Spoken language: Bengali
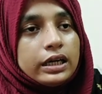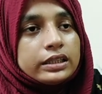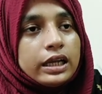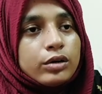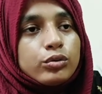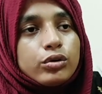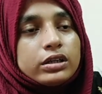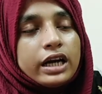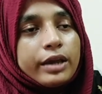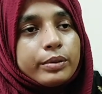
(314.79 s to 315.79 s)
তারা গুগল
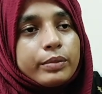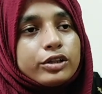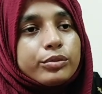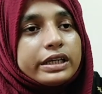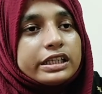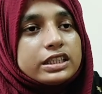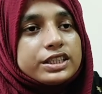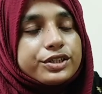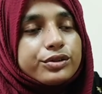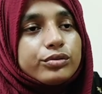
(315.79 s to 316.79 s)
ড্রাইভের মাধ্যমে
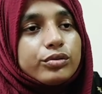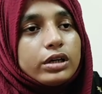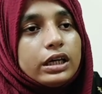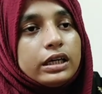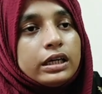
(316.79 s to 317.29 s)
রেজিস্ট্রেশন করে